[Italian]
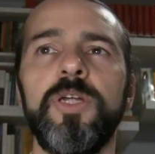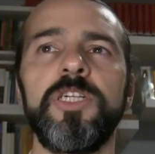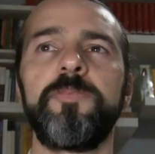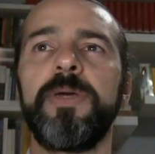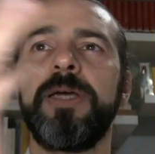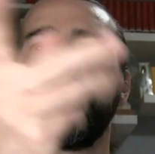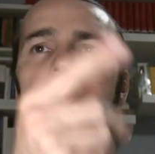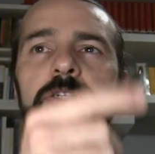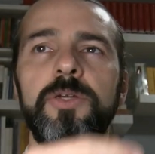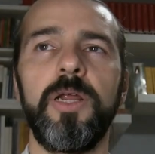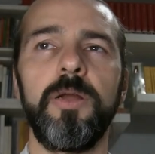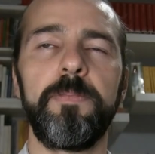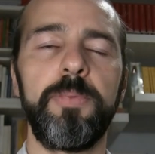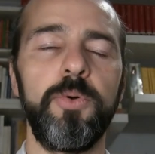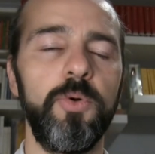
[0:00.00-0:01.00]
una spiegazione
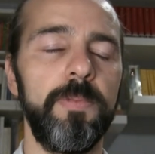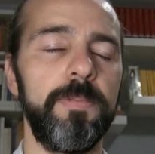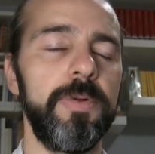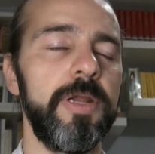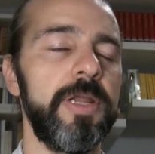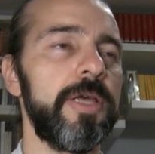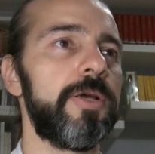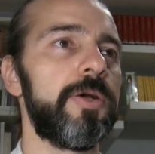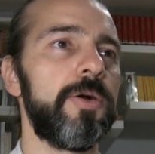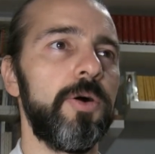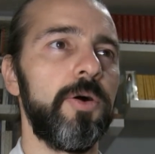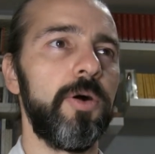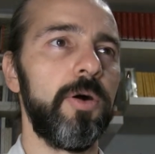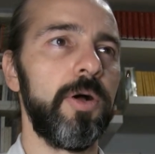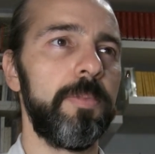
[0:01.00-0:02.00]
al
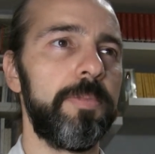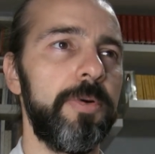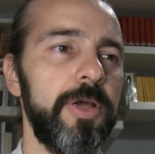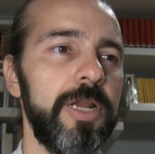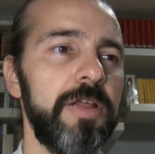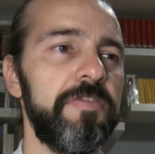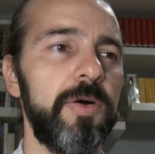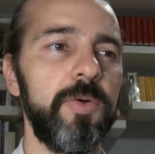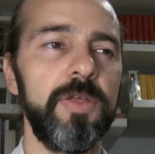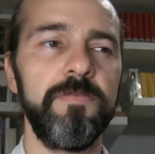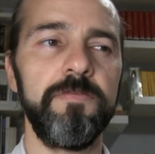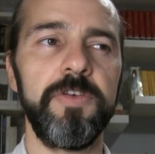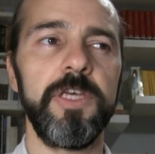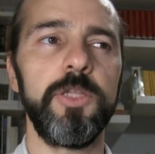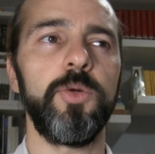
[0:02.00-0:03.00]
pubblico e poi le fa un
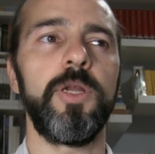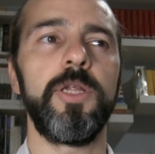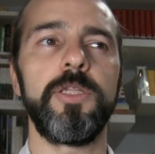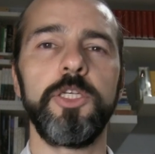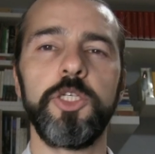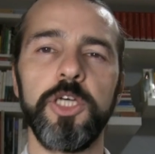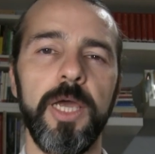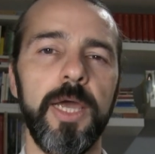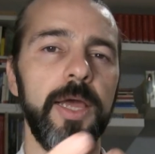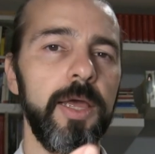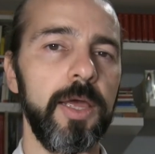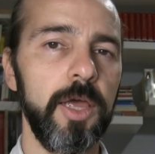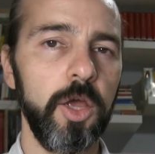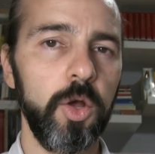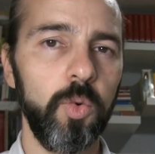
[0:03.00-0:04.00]
invito e le dice
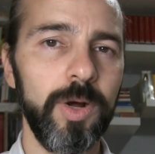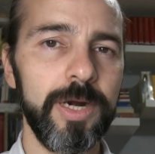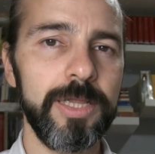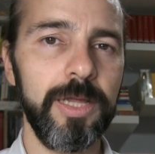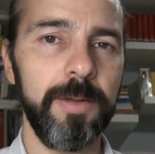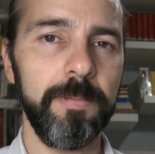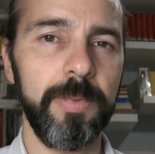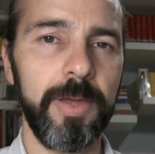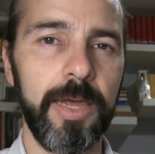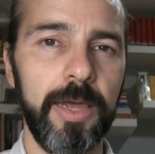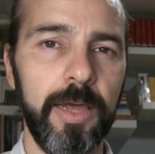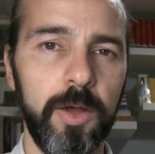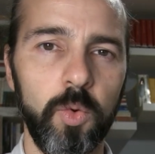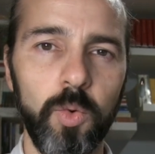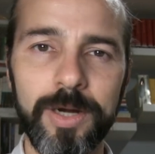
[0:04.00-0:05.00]
guarda a
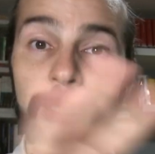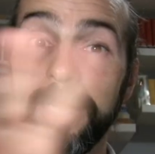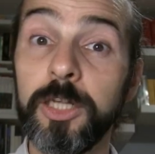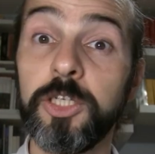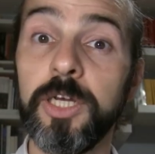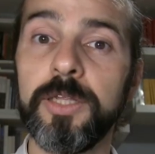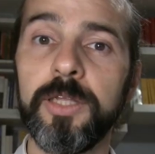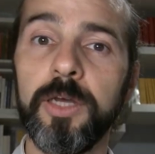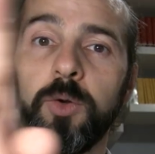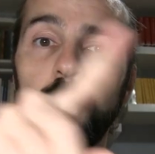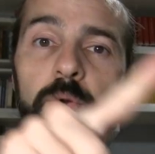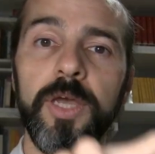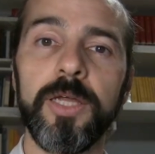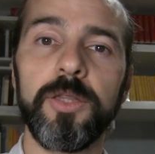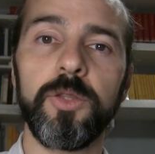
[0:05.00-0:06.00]
me, guarda la gente
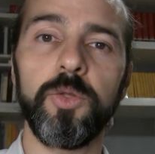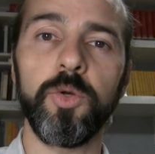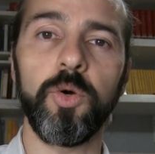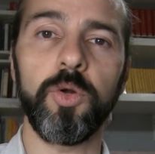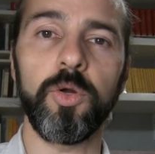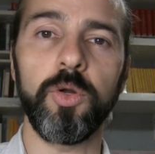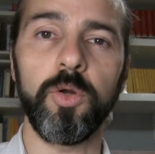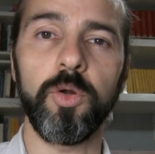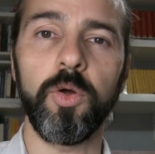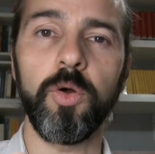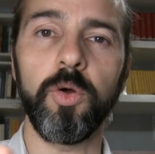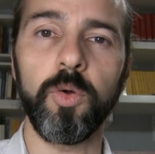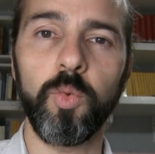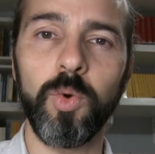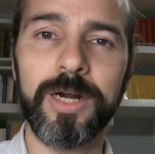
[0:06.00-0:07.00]
qui
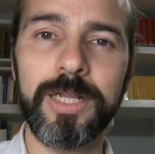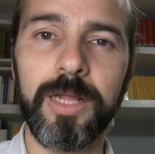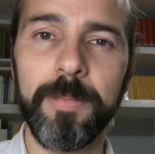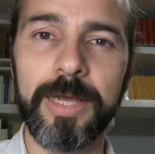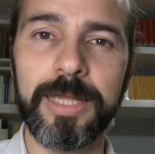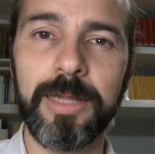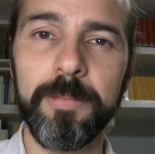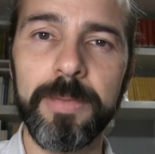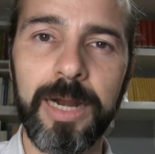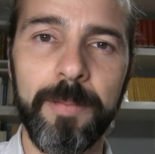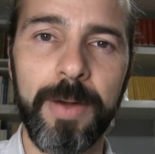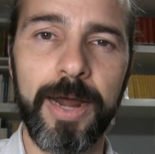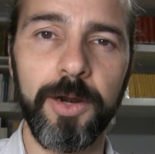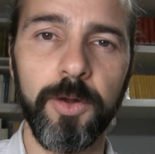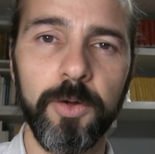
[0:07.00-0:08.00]
attorno, guarda me, dammi la
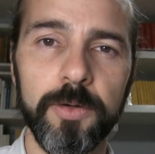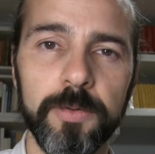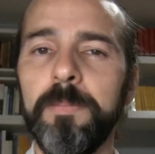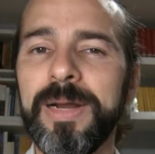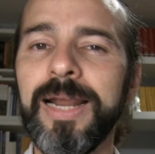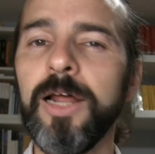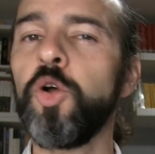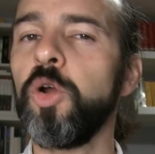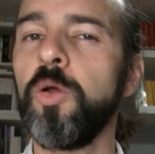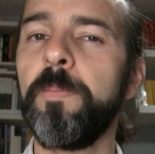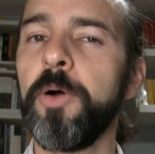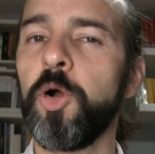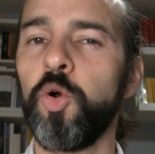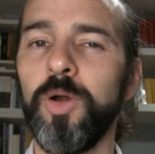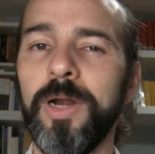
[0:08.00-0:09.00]
mano. Parla ancora un
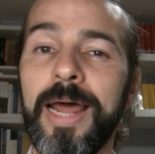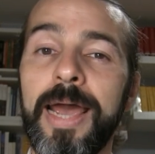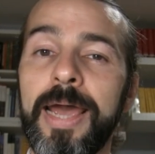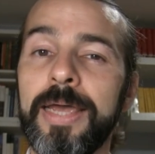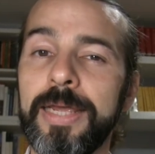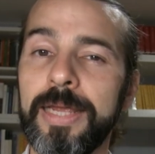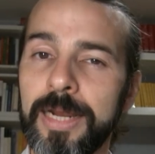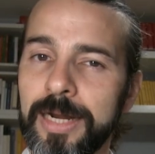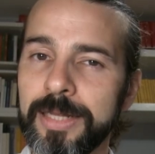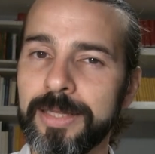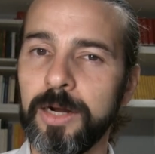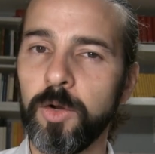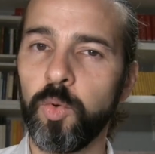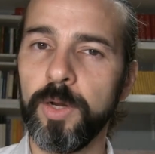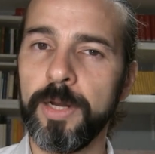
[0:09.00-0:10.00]
po' con lei, la
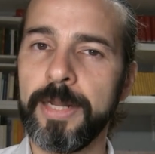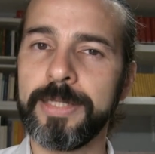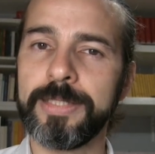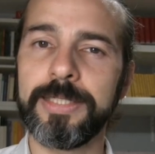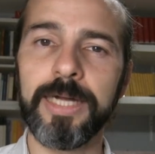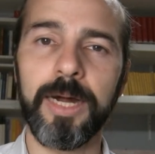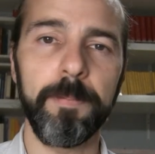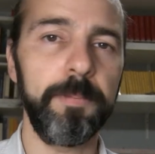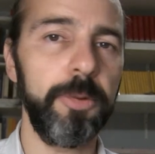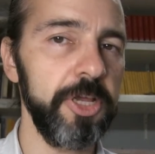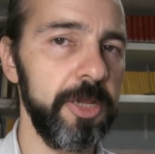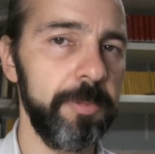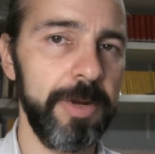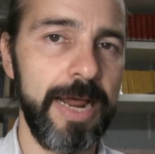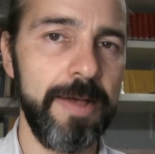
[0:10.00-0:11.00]
tranquillizza, poi
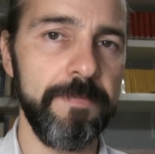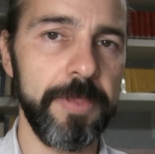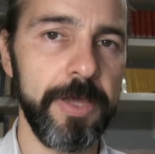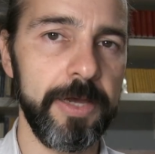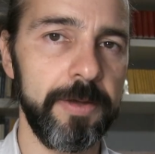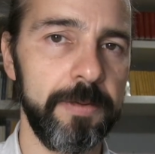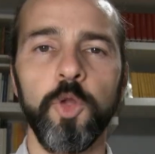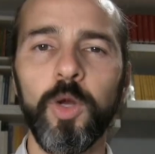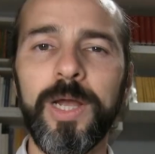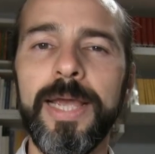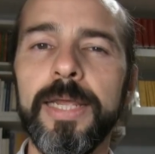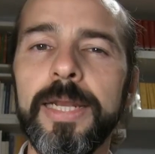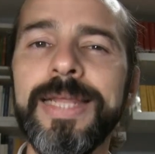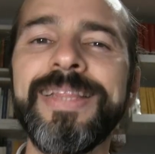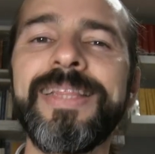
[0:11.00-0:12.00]
riprende. Ok,
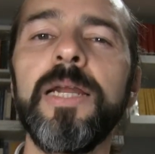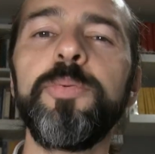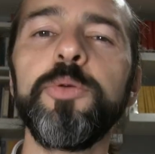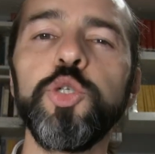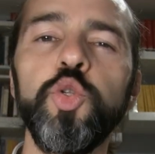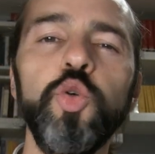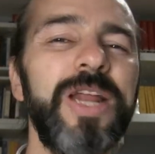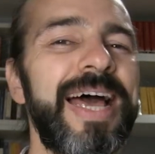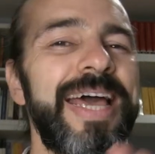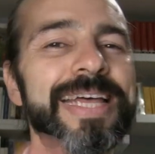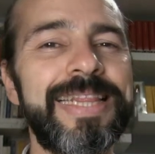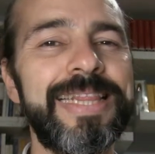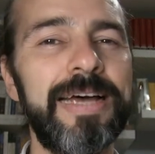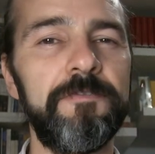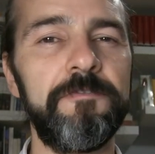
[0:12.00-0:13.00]
l'intera procedura
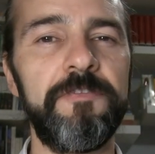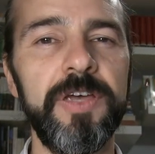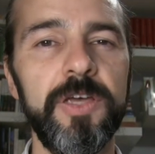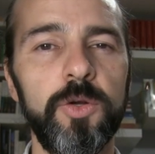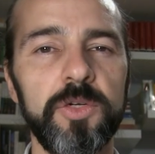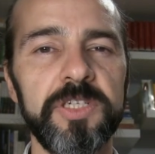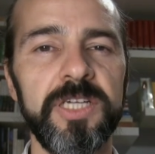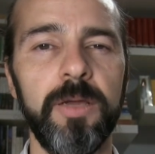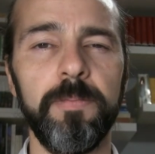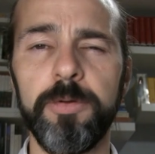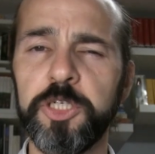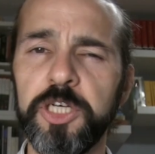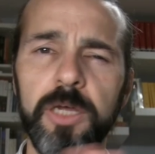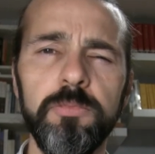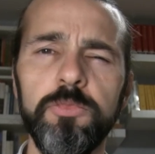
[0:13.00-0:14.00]
è davvero
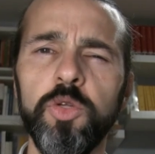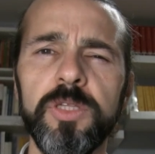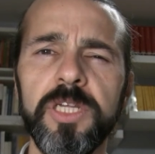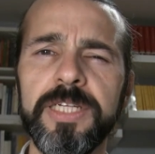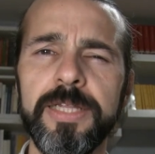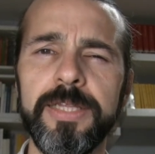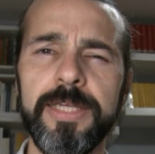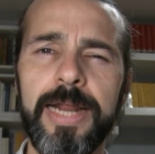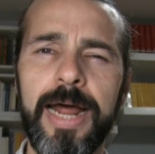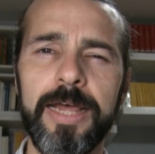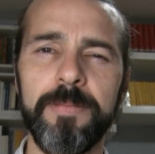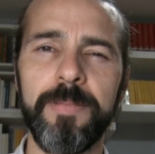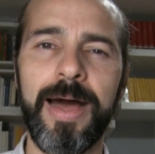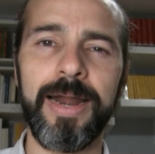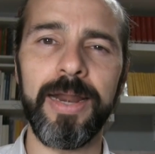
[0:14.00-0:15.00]
semplice, non ti
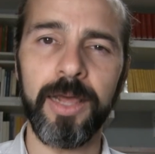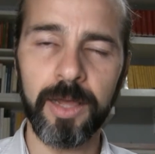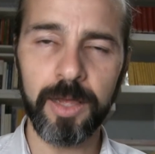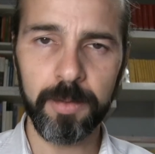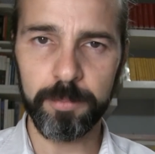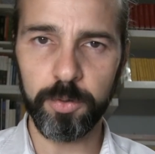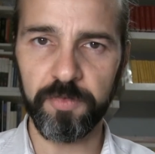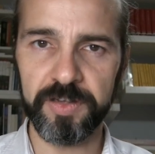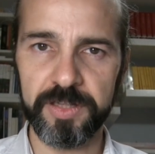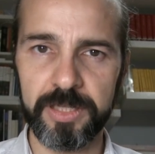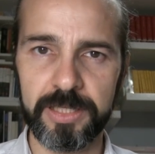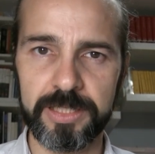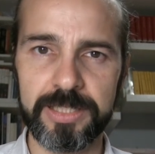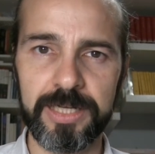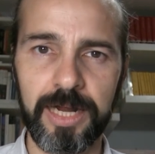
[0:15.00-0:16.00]
sentirai male,
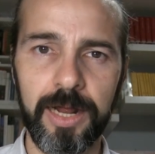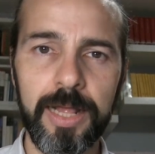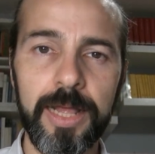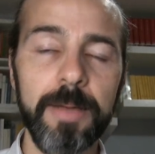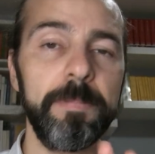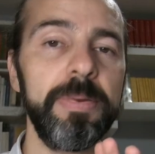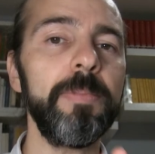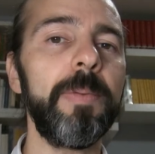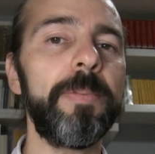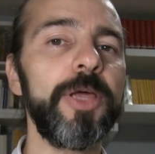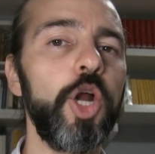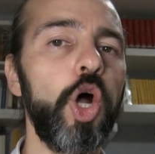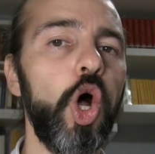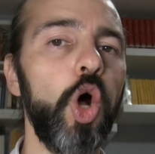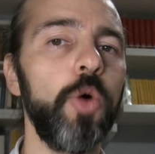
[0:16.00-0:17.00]
profetizza. Prima
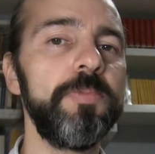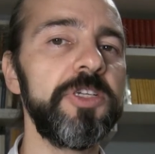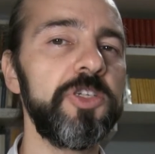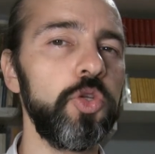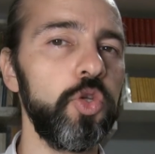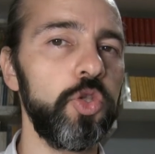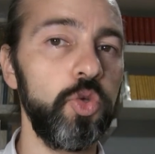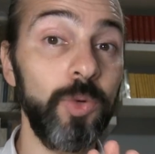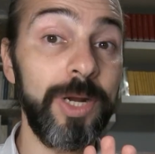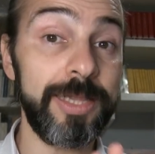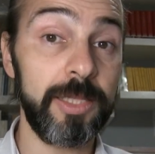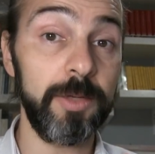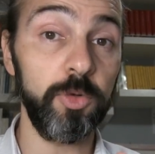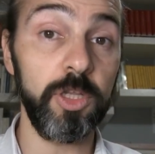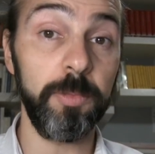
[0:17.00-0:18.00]
però ho bisogno di un
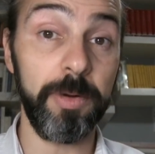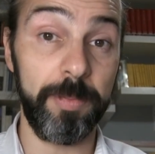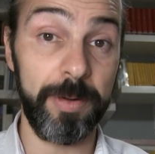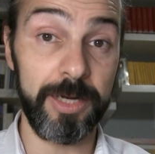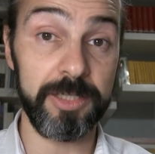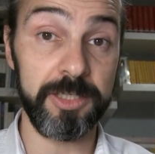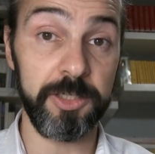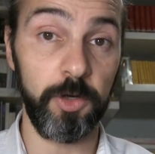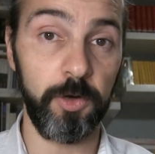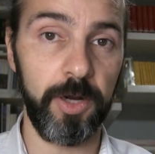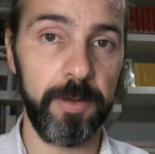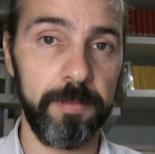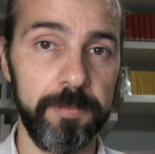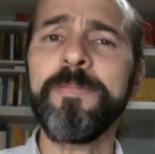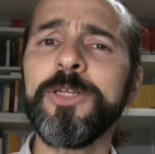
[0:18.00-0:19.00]
attimo di
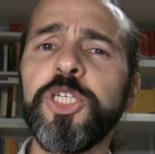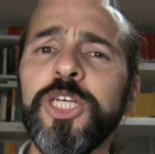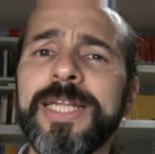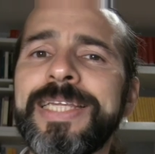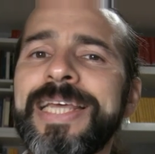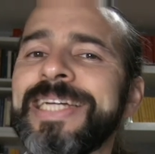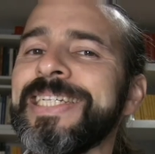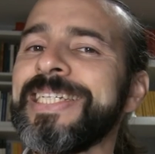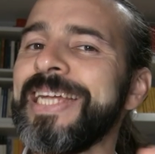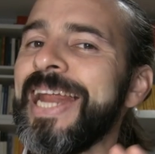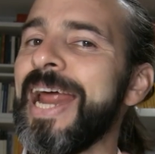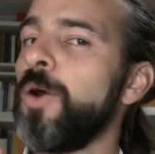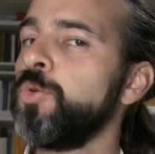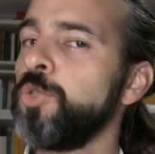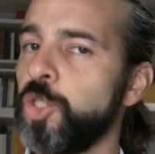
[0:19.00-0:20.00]
preparazione. Immagina di
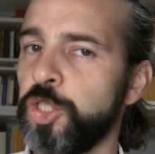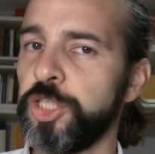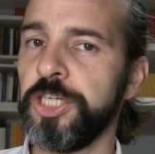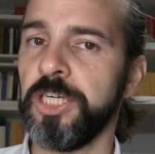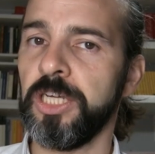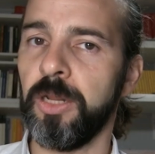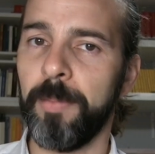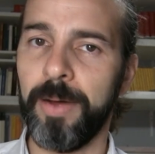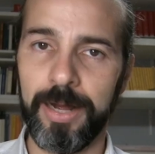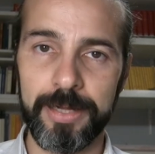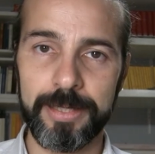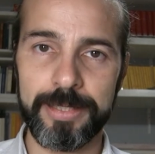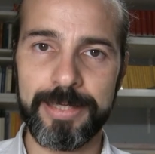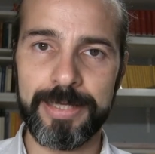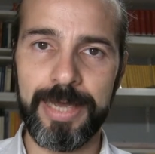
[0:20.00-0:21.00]
essere a un cinema,
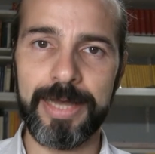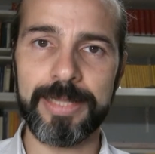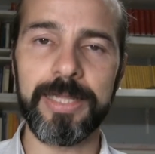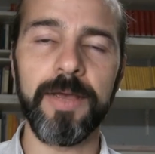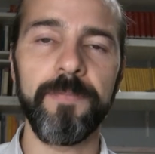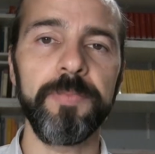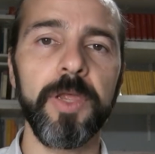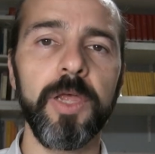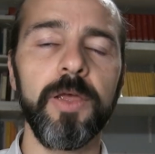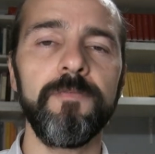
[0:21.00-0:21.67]
chiede.